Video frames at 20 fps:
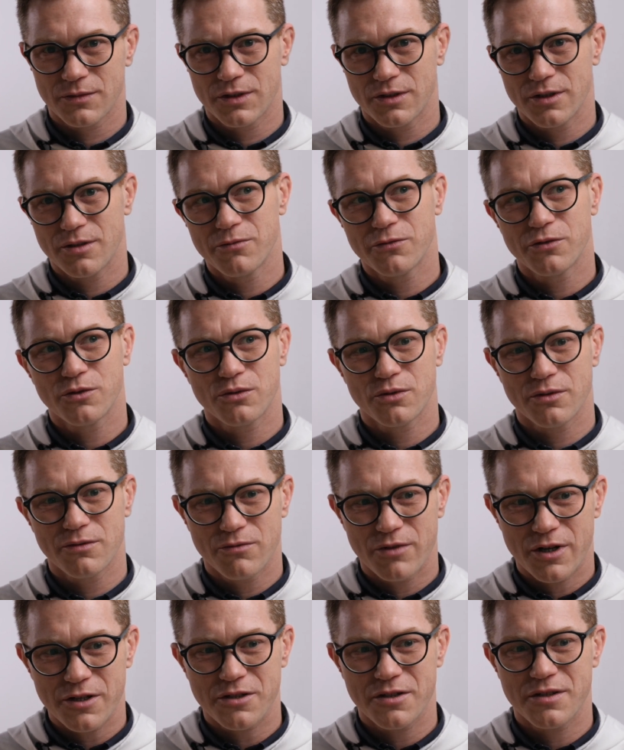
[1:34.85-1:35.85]
tym, w którym
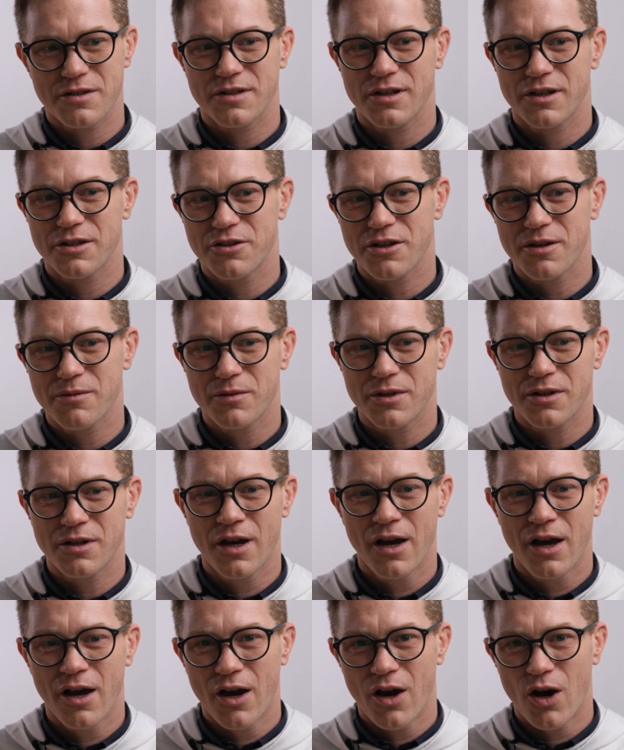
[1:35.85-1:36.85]
właśnie znajdziemy
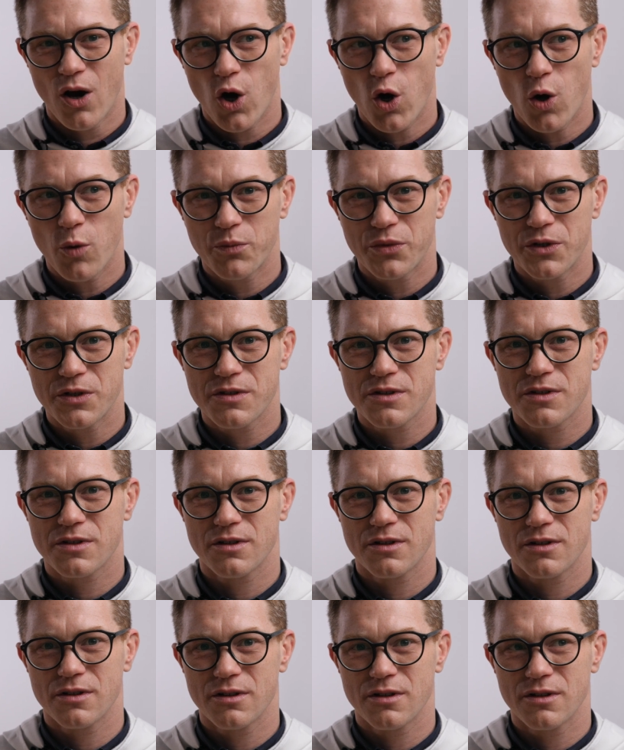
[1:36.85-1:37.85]

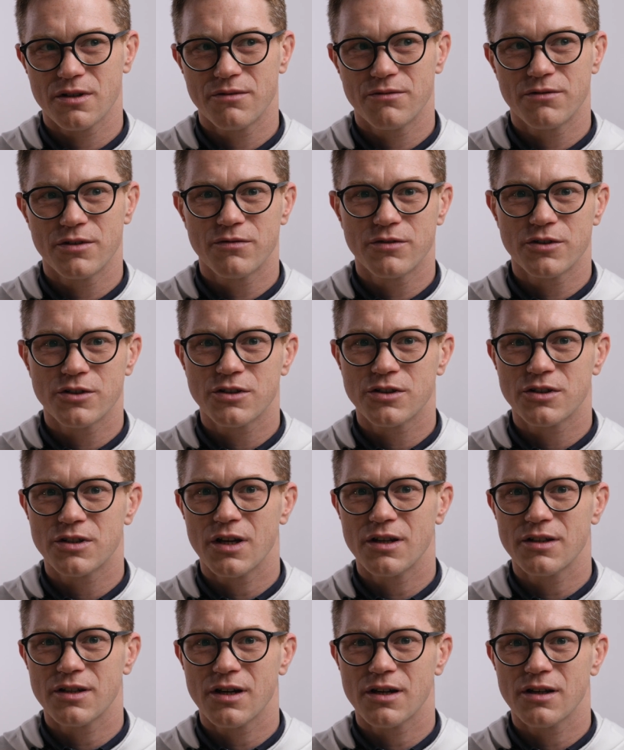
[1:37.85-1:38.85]
opis e,
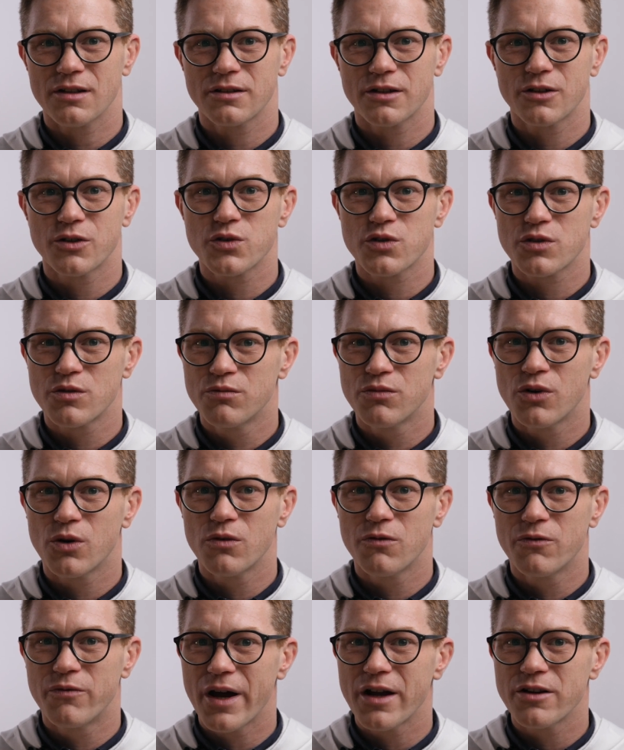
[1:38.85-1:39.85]
wywyższenia tego
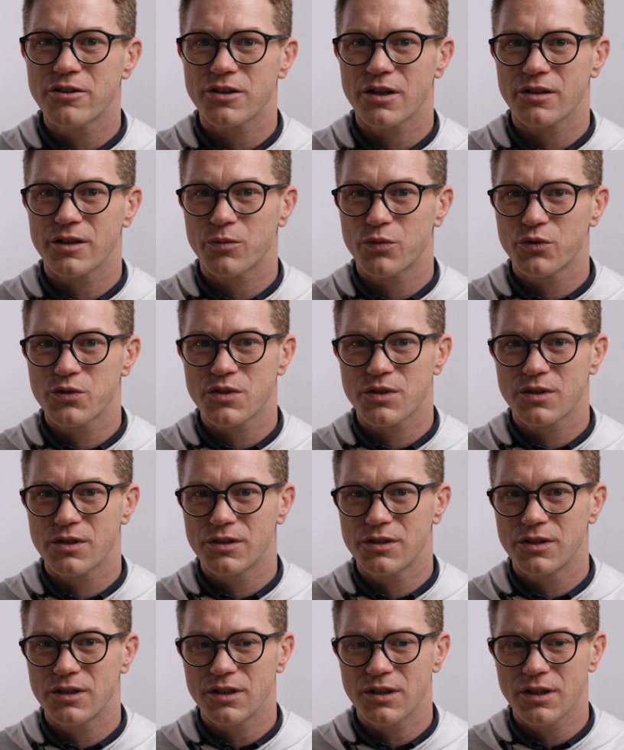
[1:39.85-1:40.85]
symbolu węża na
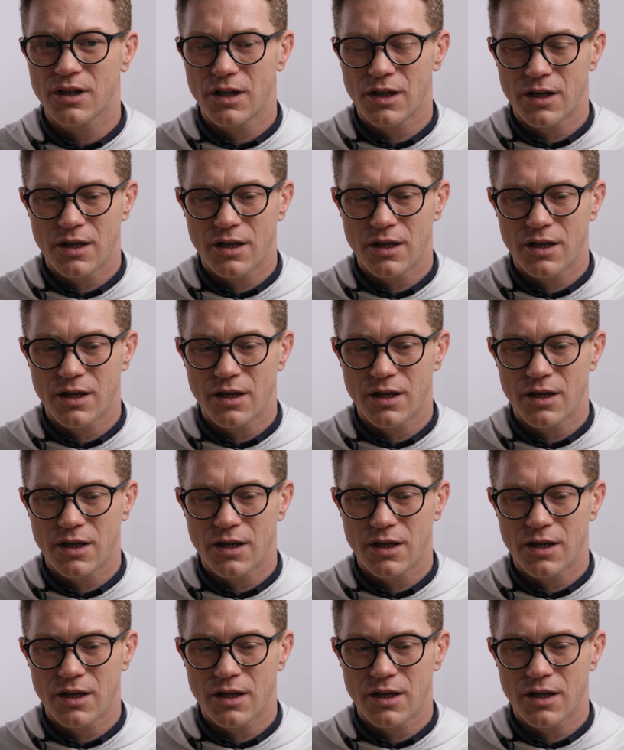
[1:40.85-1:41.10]
pustyni,